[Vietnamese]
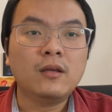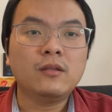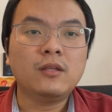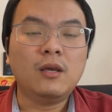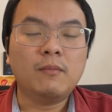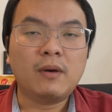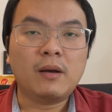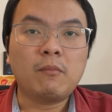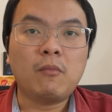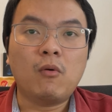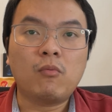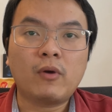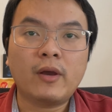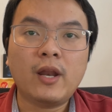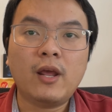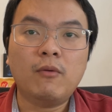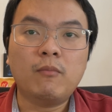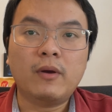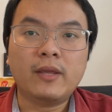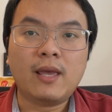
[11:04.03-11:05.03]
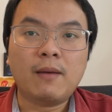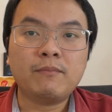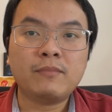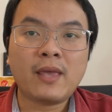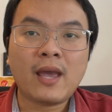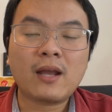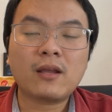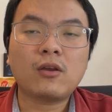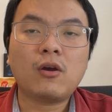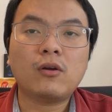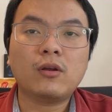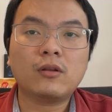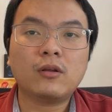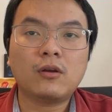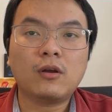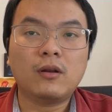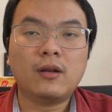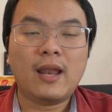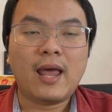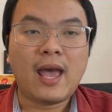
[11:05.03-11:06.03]
Nhưng mà một cái điều mà dám chắc đó
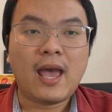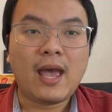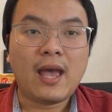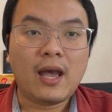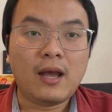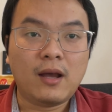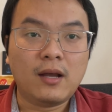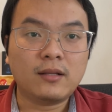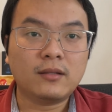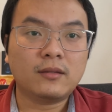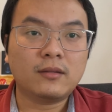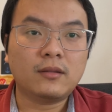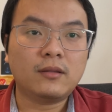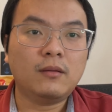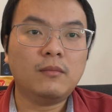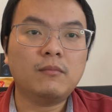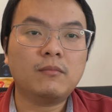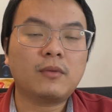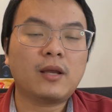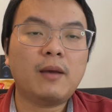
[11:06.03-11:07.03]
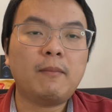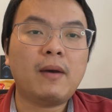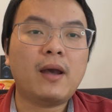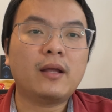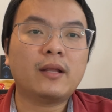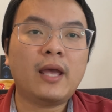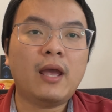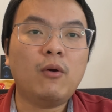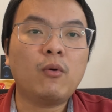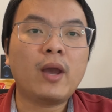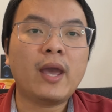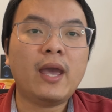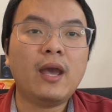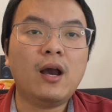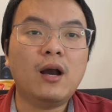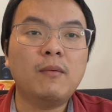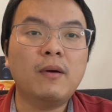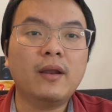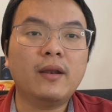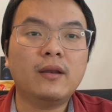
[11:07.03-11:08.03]
là các bạn healthcare
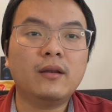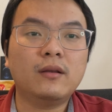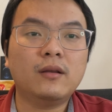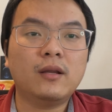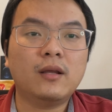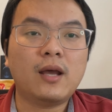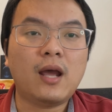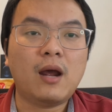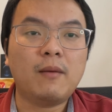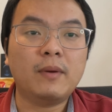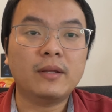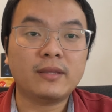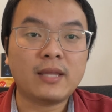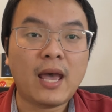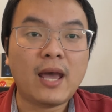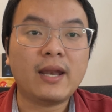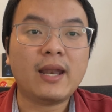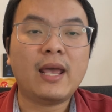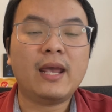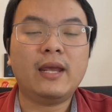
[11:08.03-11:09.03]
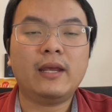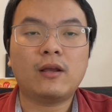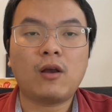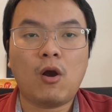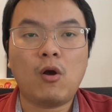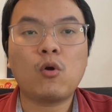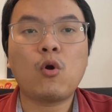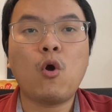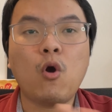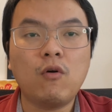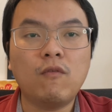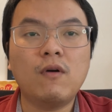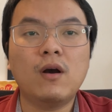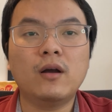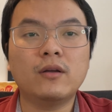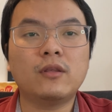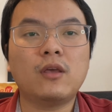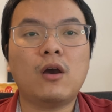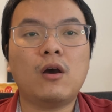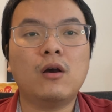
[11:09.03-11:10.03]
ở bên Alberta này có
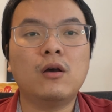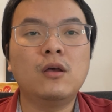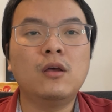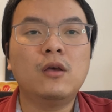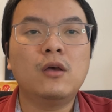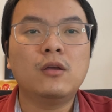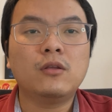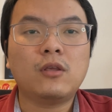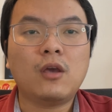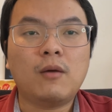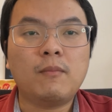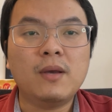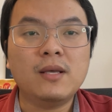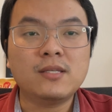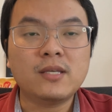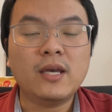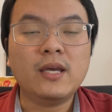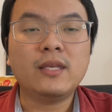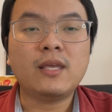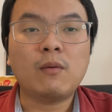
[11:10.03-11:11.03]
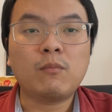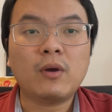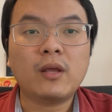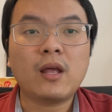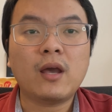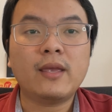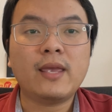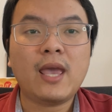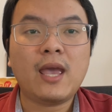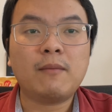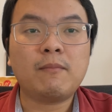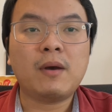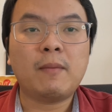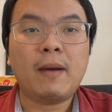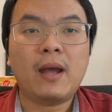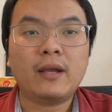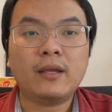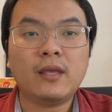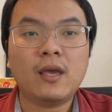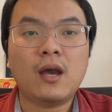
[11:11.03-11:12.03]
cover cho cho bê xê trong cái thời gian mà
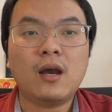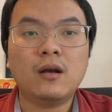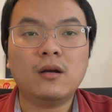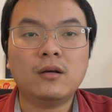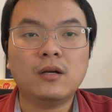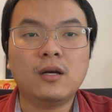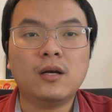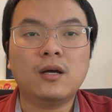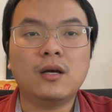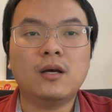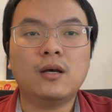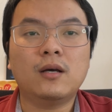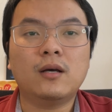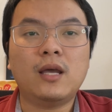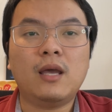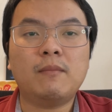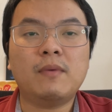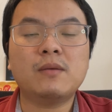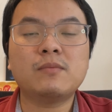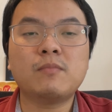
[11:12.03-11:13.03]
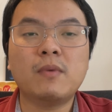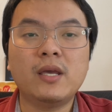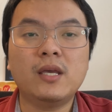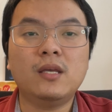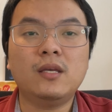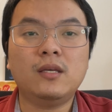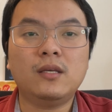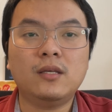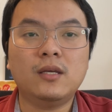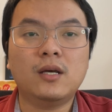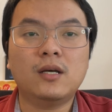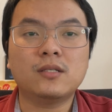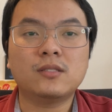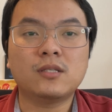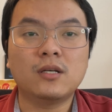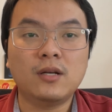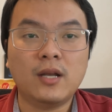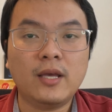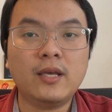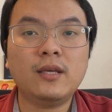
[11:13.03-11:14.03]
bạn chờ uh, em ét pê uh,
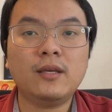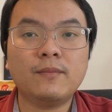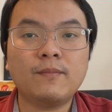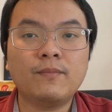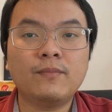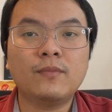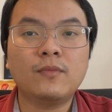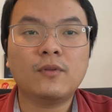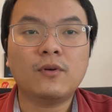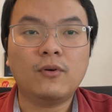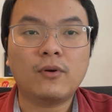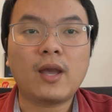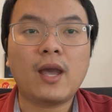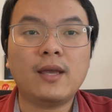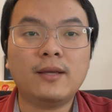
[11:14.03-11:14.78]
xử lý. Ok,